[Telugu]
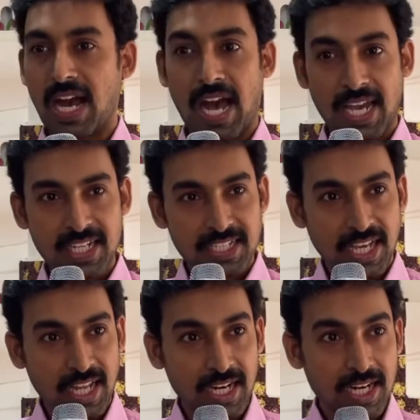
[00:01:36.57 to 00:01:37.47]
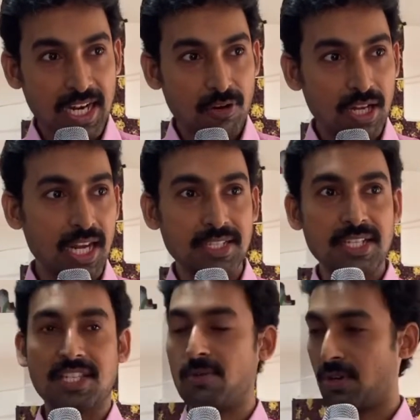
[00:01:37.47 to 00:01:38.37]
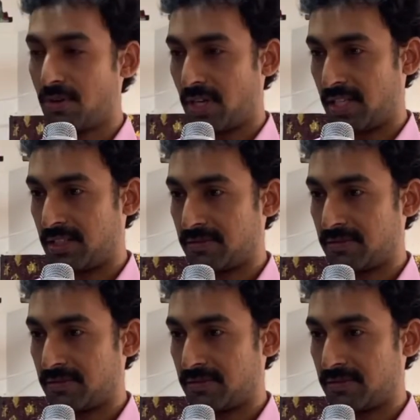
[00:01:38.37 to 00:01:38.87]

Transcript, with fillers: ఆయనకి ఎలా కావాలో అలా చేసామనుకోండి